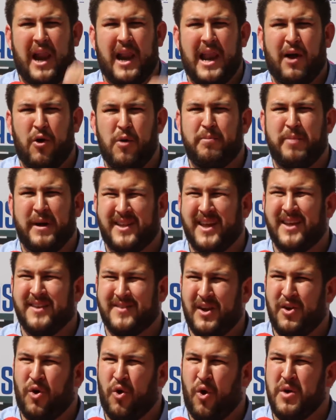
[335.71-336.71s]
porque eso es
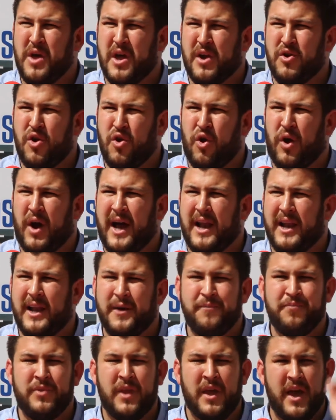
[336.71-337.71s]
burlar las competencias de los
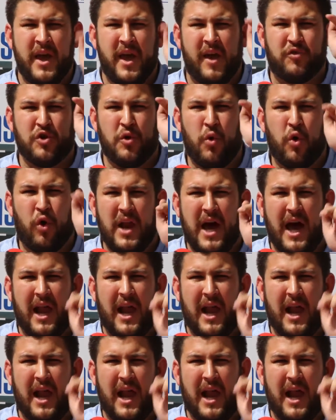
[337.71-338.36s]
gobiernos locales,